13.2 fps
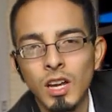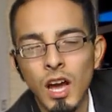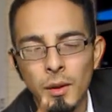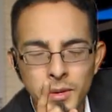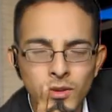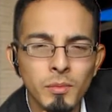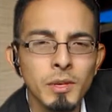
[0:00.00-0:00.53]

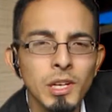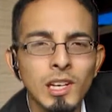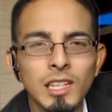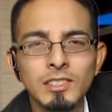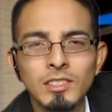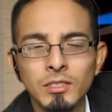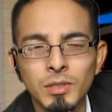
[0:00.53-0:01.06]
Amigo, amiga que
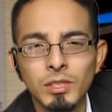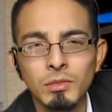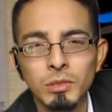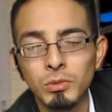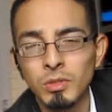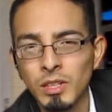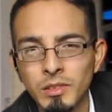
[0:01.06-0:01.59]
estás viendo en
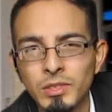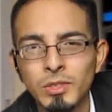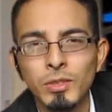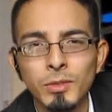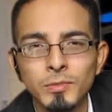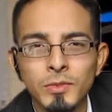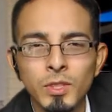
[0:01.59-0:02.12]
tu
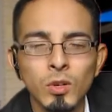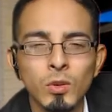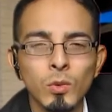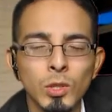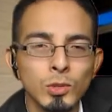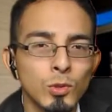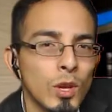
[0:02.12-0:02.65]
televisor,
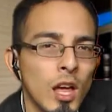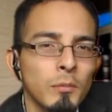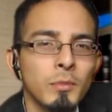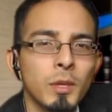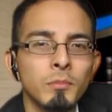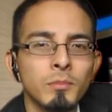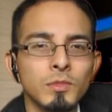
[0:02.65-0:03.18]
o en tu
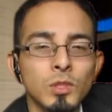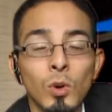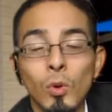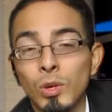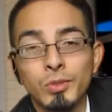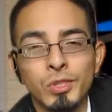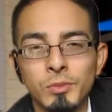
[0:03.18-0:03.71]
laptop,
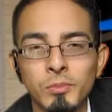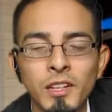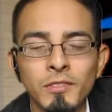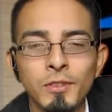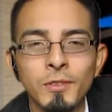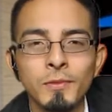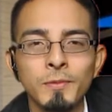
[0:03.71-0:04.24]
o en tu
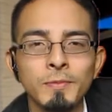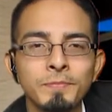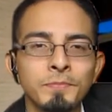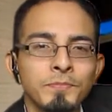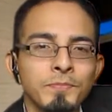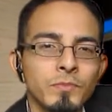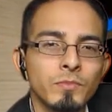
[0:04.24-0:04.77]
smartphone,
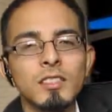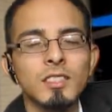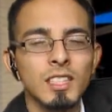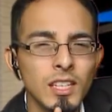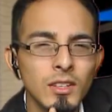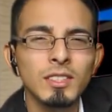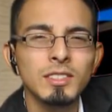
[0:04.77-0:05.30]

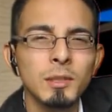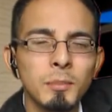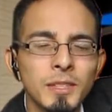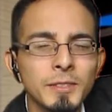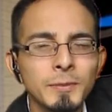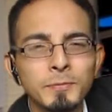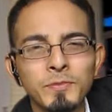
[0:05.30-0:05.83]
quiero que
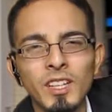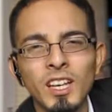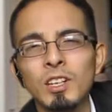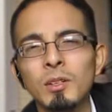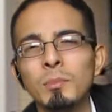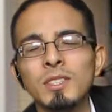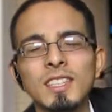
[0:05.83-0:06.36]
sepas que
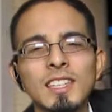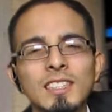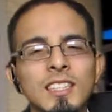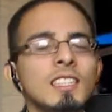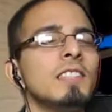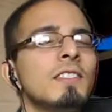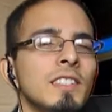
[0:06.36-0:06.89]
no importa qué
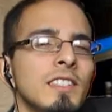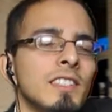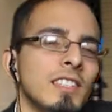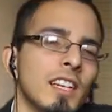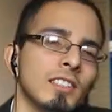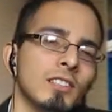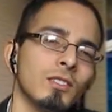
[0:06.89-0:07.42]
tan difícil
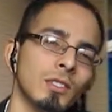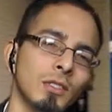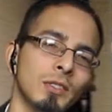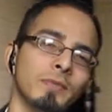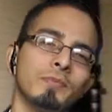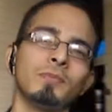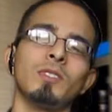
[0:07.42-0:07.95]
sea la
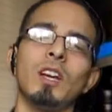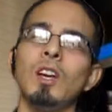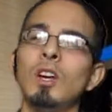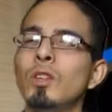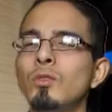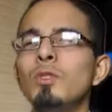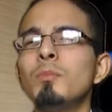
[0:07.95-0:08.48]
situación,
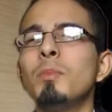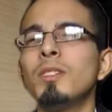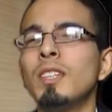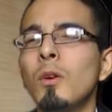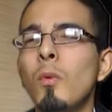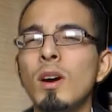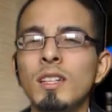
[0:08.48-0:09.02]
no
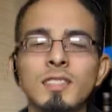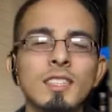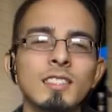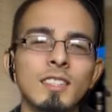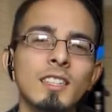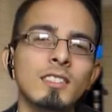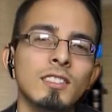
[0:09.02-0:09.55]
importa cuántas
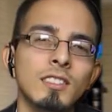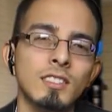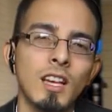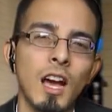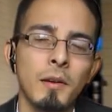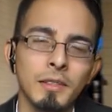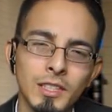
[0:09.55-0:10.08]
crisis
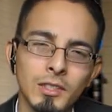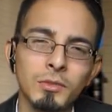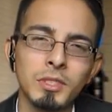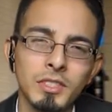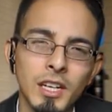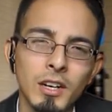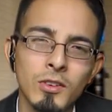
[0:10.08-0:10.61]
abatan
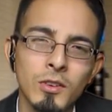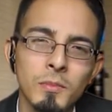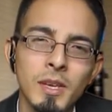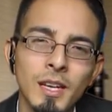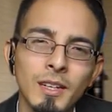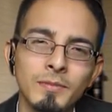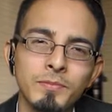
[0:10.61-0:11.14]
nuestra
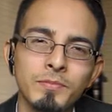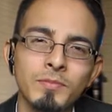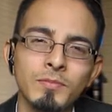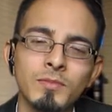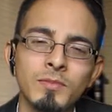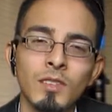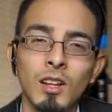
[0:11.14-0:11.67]
economía,
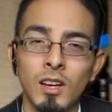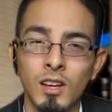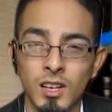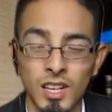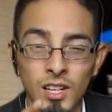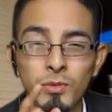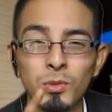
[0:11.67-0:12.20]

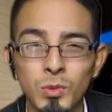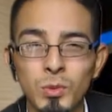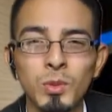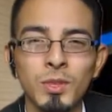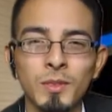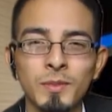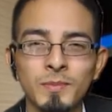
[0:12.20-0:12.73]
el
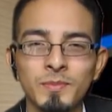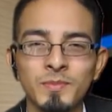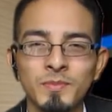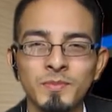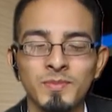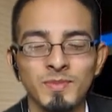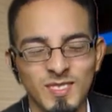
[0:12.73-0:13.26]
futuro
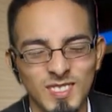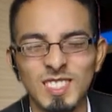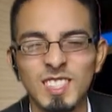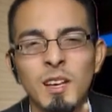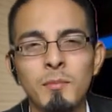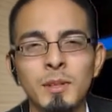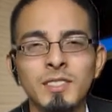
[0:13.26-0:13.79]

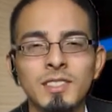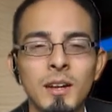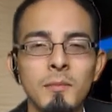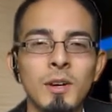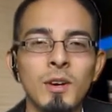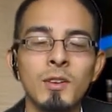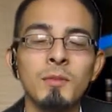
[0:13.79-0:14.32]
siempre será
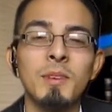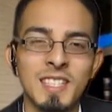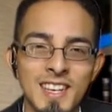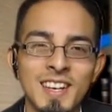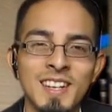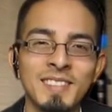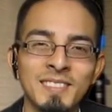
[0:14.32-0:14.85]
mejor
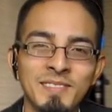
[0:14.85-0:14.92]
mañana.